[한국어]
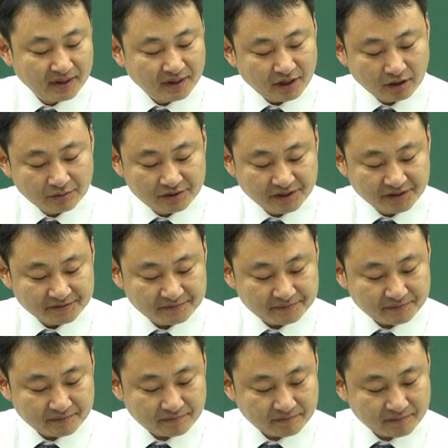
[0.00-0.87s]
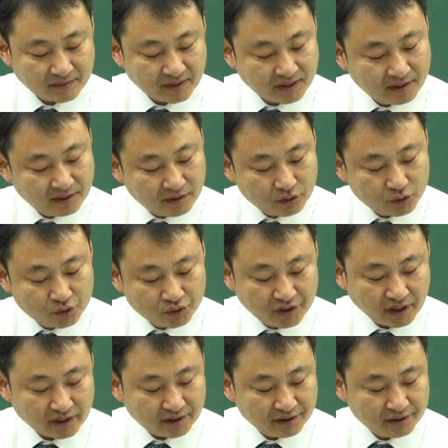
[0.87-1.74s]
사업자는
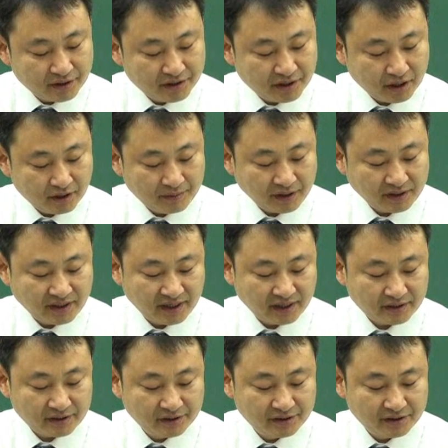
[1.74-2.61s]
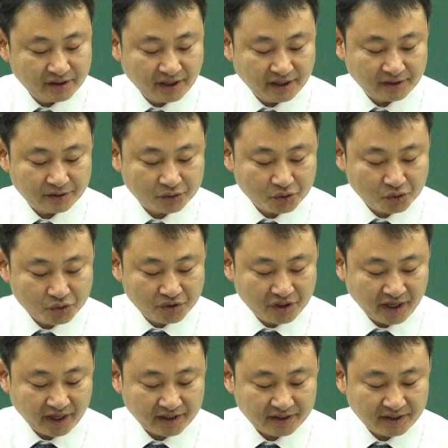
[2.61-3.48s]
주택건설 사업에 의해 건설된
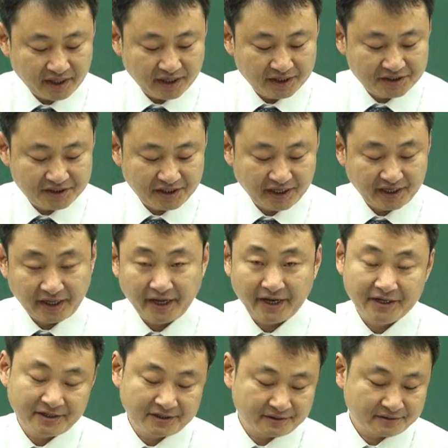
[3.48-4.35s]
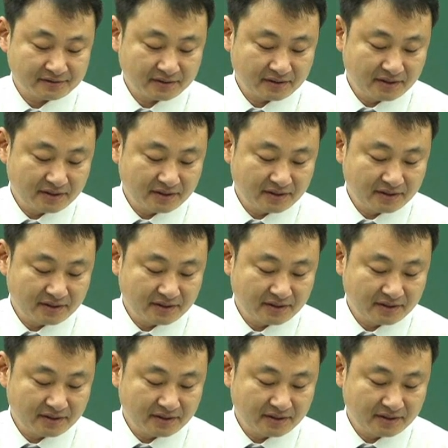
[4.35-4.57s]
주택 대지에 대하여